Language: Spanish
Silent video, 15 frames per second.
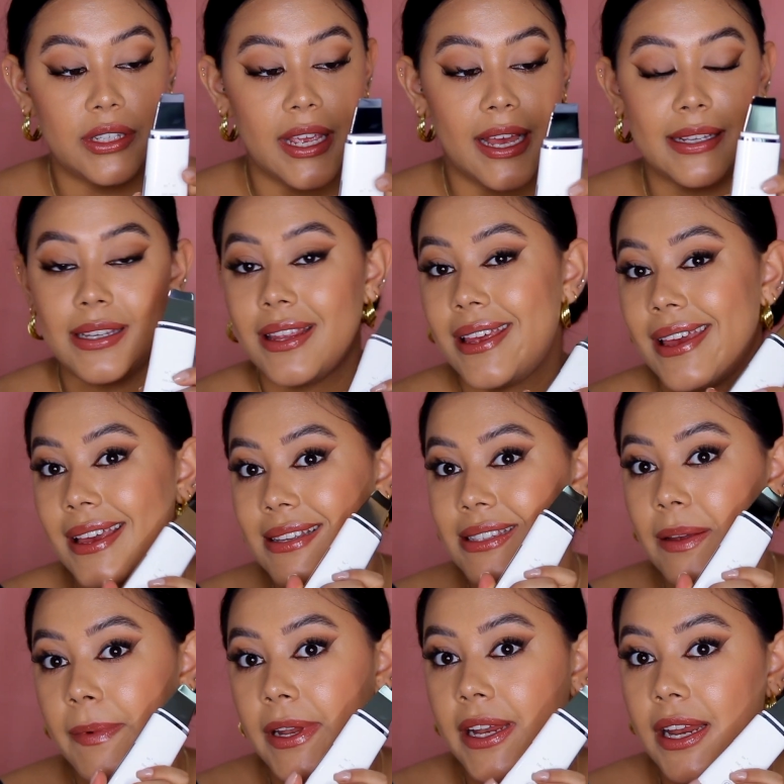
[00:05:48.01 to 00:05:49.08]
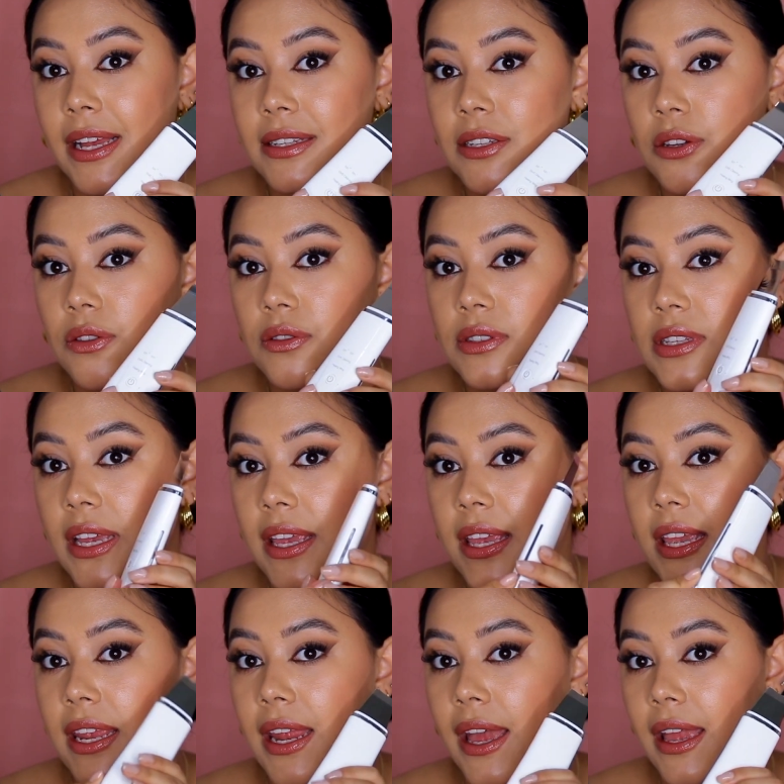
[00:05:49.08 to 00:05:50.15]
se hace de esta manera, sino se
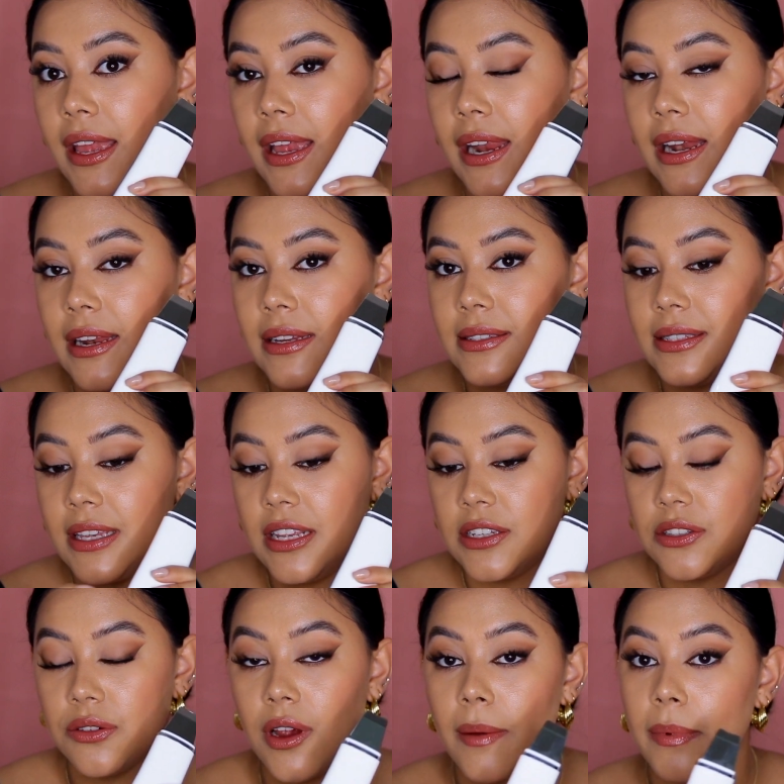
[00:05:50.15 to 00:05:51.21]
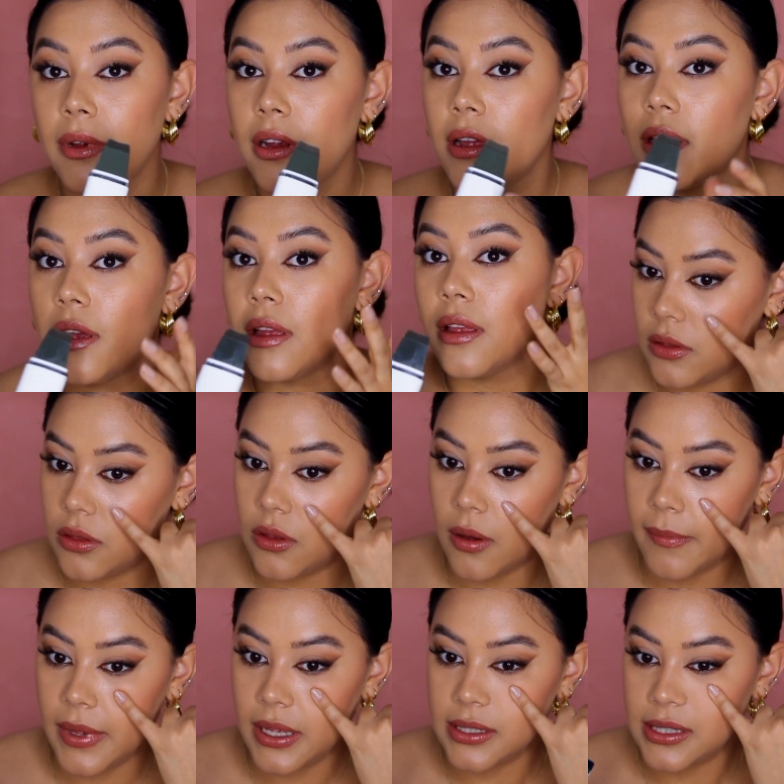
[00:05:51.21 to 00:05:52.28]
gira el skin scrubber,
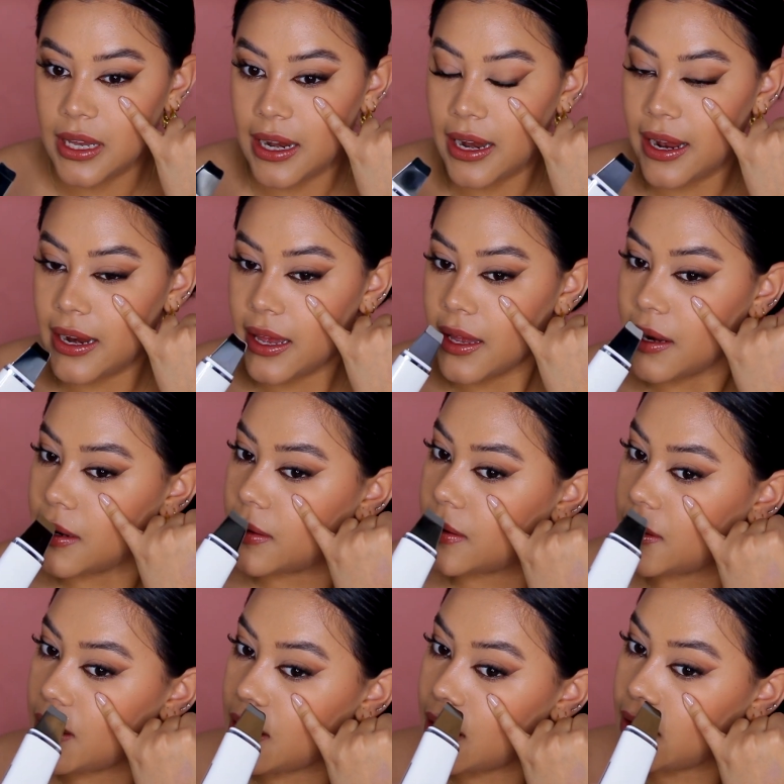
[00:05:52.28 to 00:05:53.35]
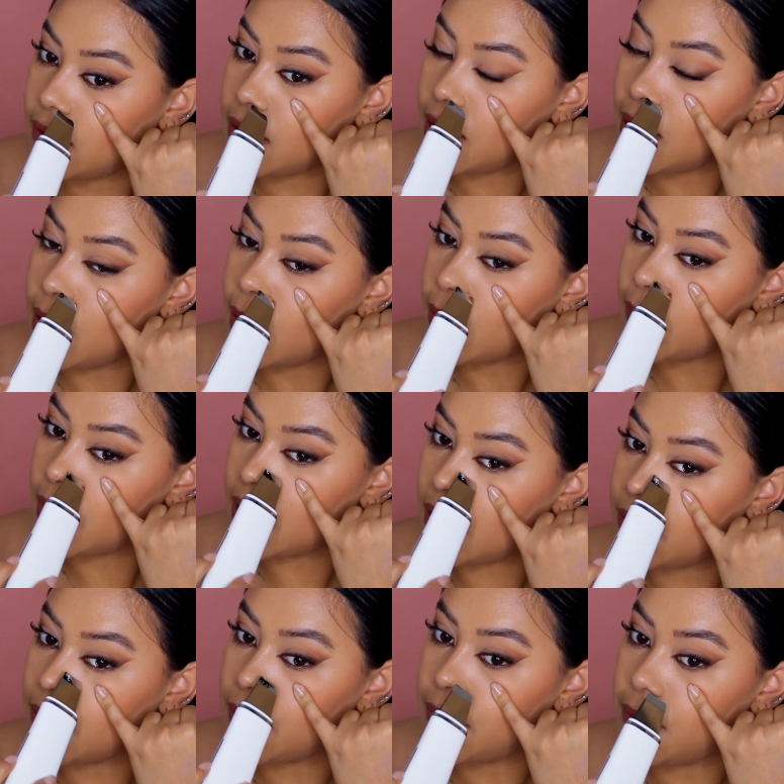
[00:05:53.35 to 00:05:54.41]
tomas el área que necesitas y
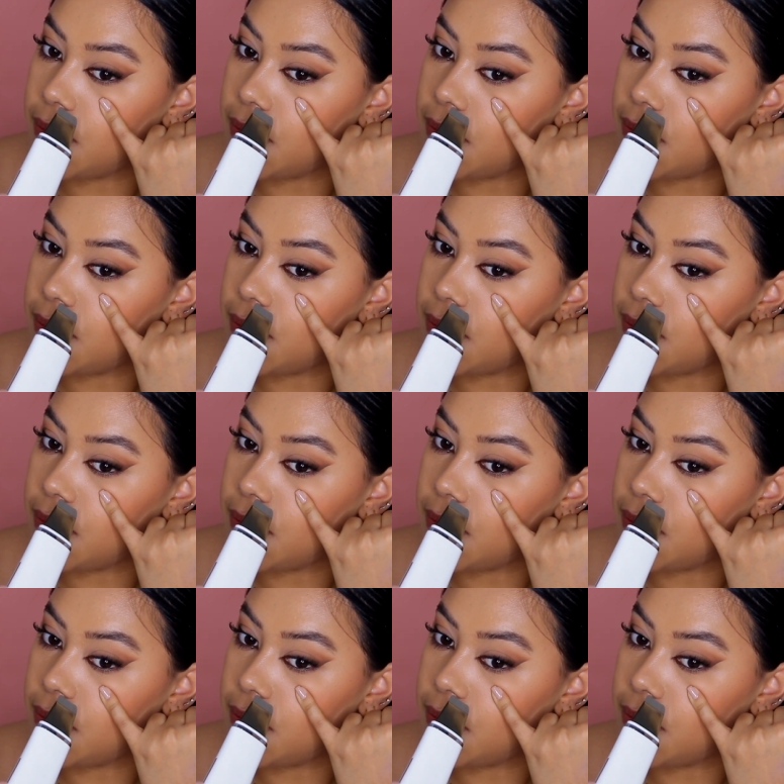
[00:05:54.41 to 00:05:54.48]
empiezas